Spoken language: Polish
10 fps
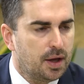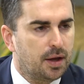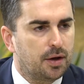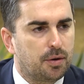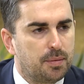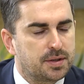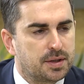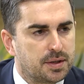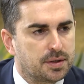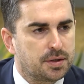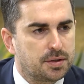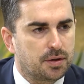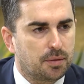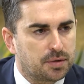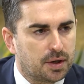E, komercjalizacja idzie
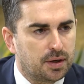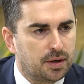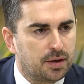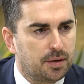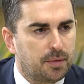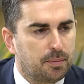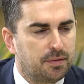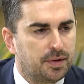dobrze. E, mamy